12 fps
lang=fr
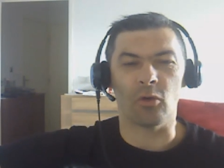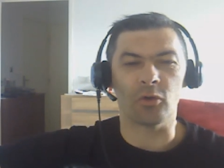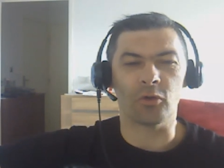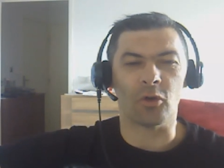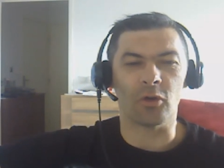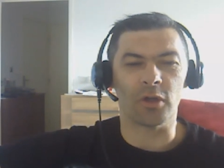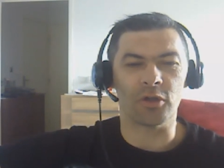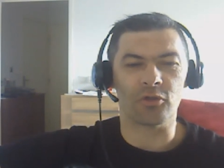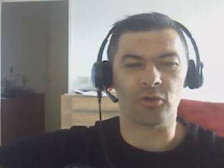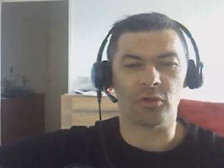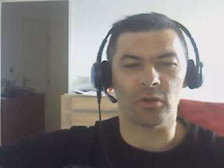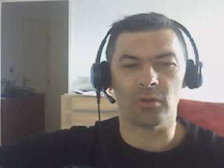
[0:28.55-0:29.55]
autant les
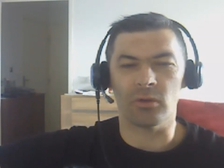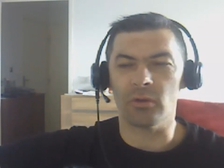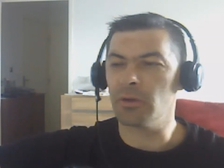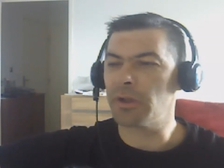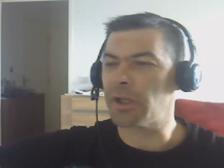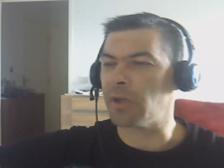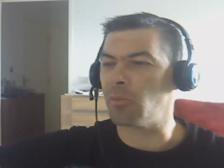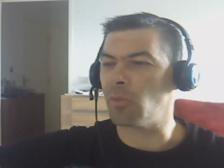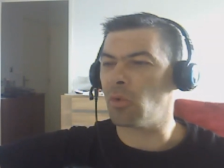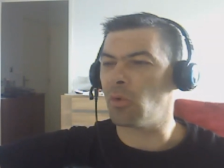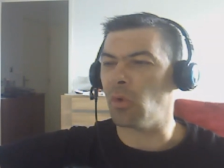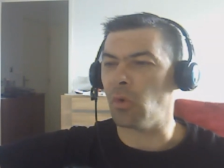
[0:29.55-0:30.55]
gens qui
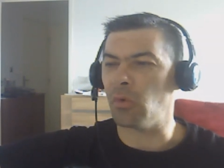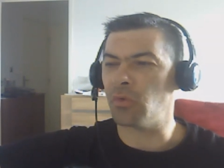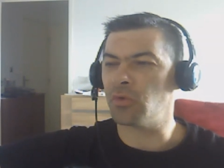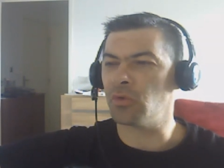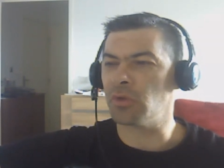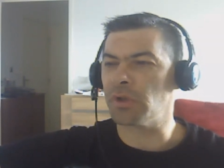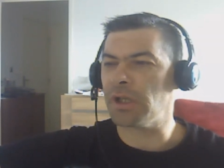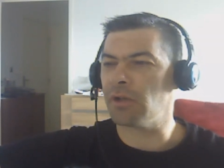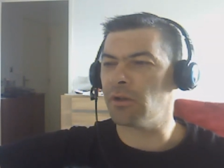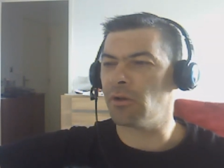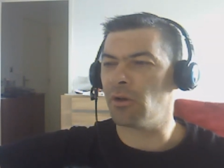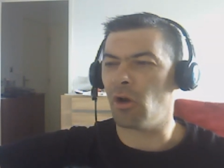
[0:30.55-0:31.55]
m'ont
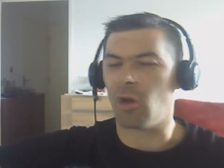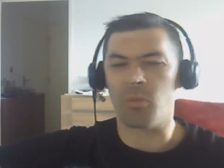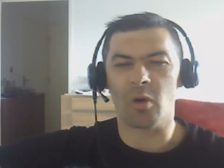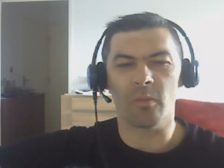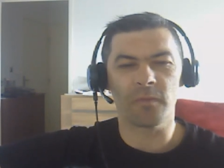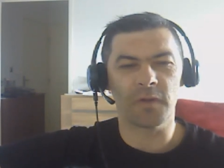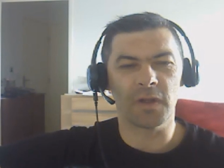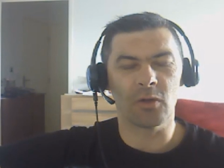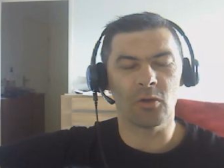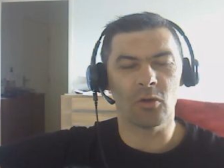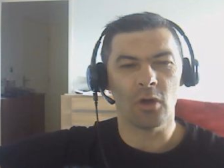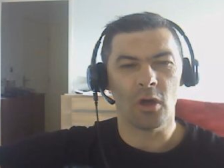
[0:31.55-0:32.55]
fourni leurs propres
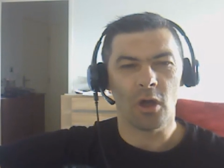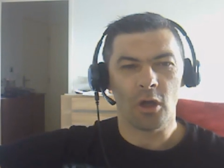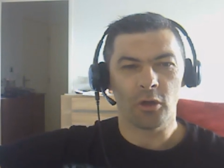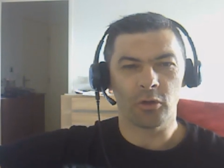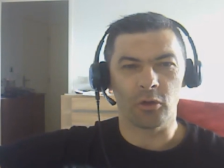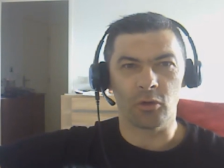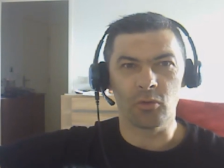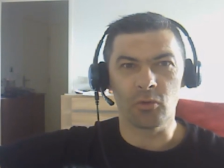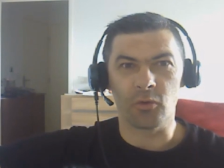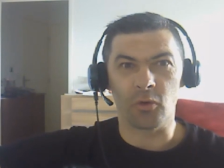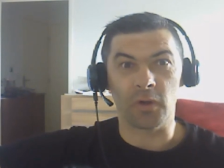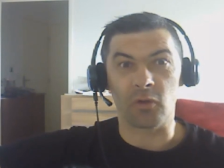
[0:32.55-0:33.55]
vidéos que tous
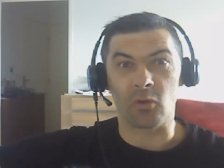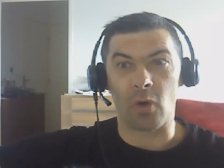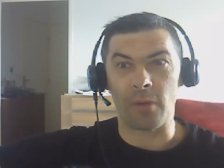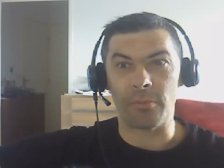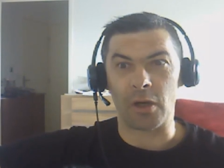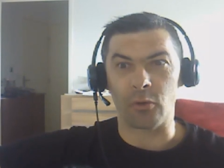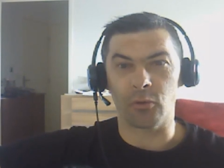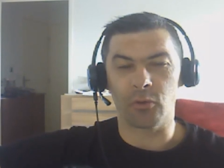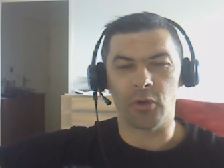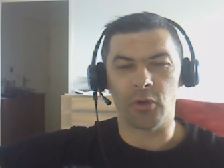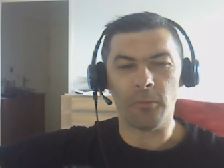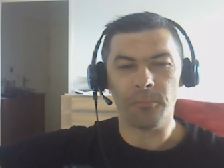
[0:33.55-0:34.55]
ceux qui sont apparus
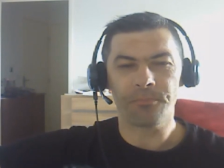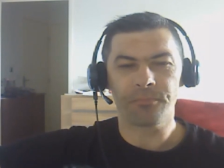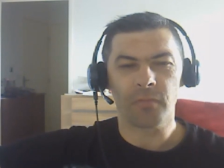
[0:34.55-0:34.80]
dedans.